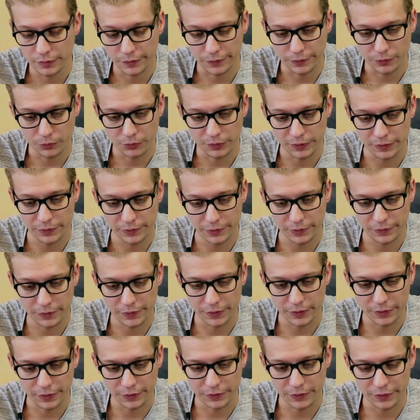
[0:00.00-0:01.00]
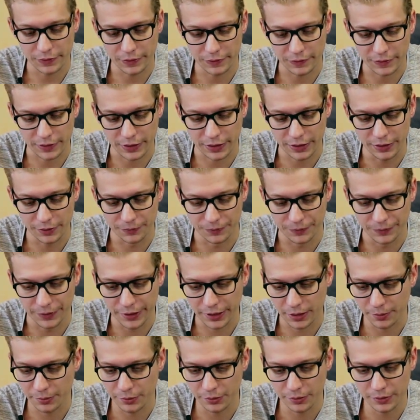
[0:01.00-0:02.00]
Also das, ist jetzt, das ist jetzt keine
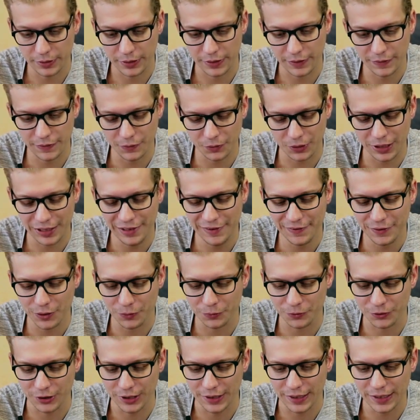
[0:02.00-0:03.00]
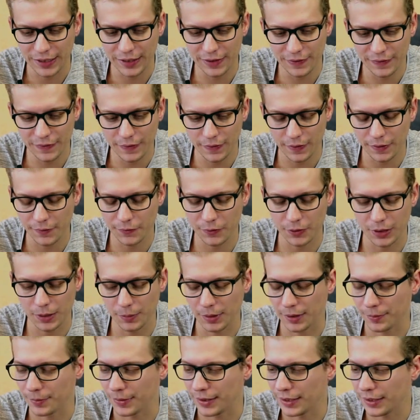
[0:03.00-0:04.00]
Werbung. Da ist auch alles auf Chinesisch, also
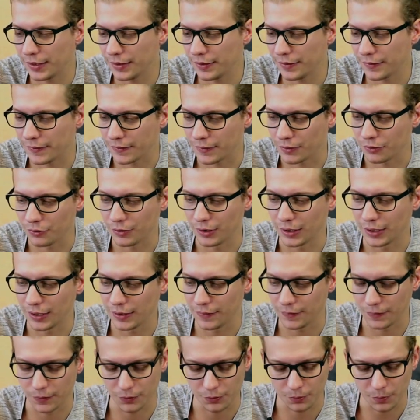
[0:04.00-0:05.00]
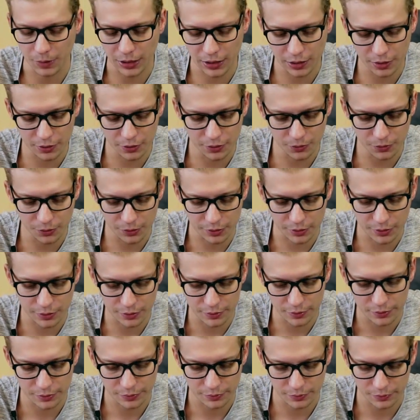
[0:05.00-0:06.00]
nehme ich mal an, das ist eine chinesische Marke
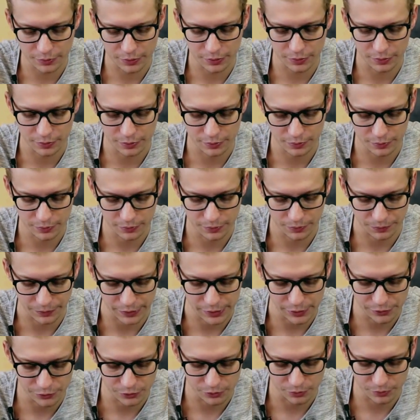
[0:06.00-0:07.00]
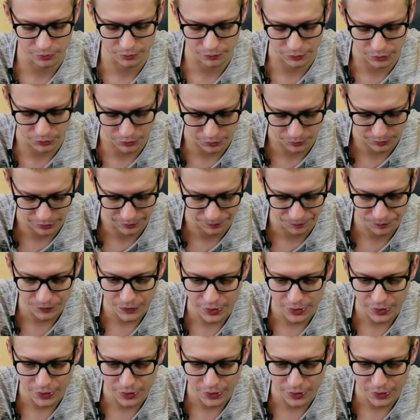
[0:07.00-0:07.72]
oder, oder eine Fälschung, wie auch immer.